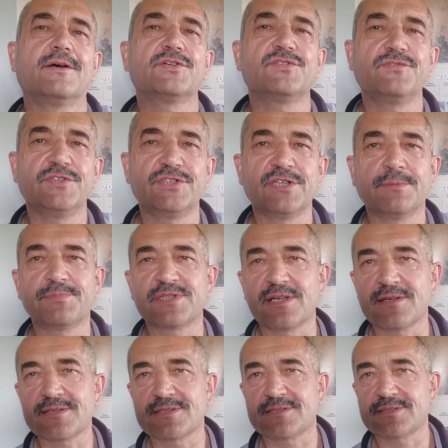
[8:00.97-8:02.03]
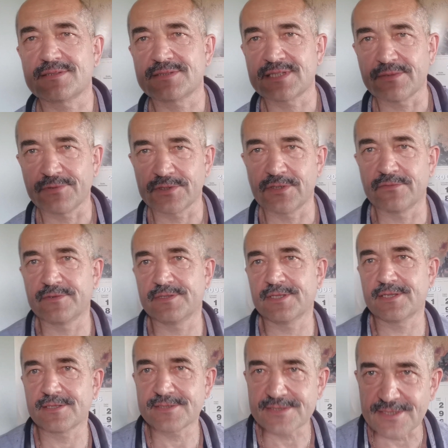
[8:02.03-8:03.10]
Oczywiście przez
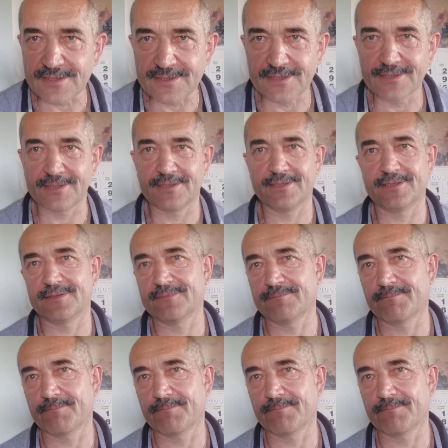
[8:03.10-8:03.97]
zawodowych cyngli.